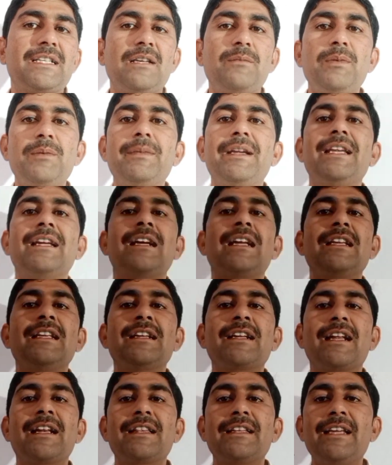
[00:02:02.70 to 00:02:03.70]
भी मैंने क्लियर
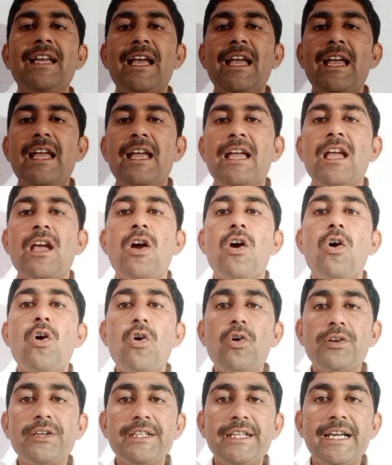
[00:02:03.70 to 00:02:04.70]
कर दिया है
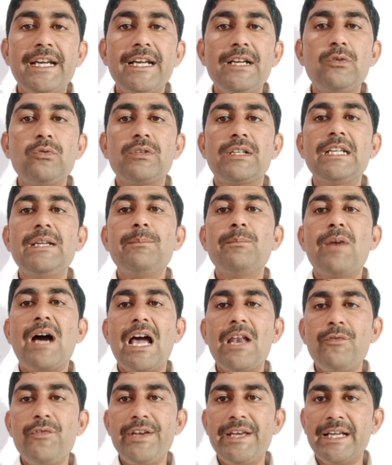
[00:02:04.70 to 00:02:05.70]
और यह ड्यूटी
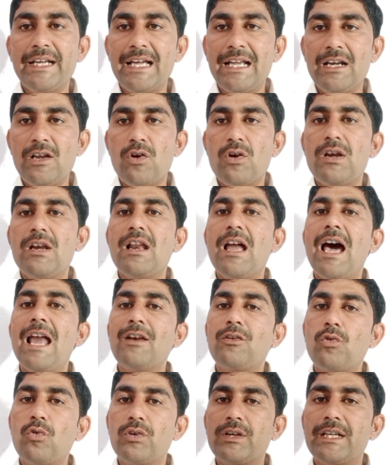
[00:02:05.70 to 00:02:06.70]
मालवीय नगर लाल
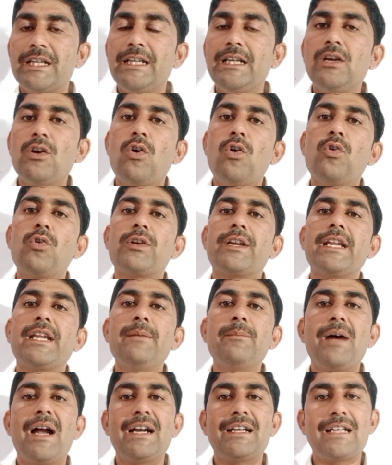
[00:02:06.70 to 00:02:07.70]
कोठी और डी
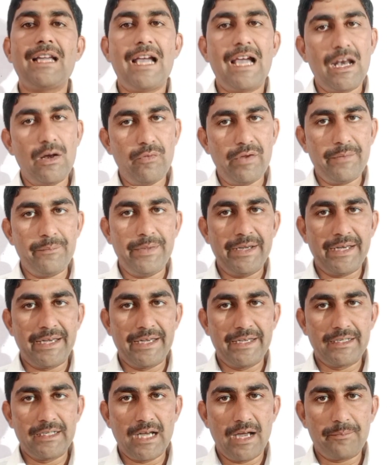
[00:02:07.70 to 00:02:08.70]
मार्ट अलवर में
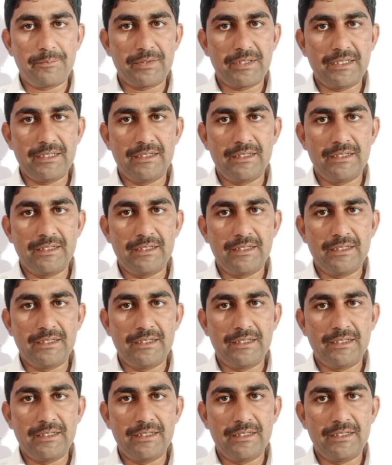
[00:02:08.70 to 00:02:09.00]
रहेगी आपकी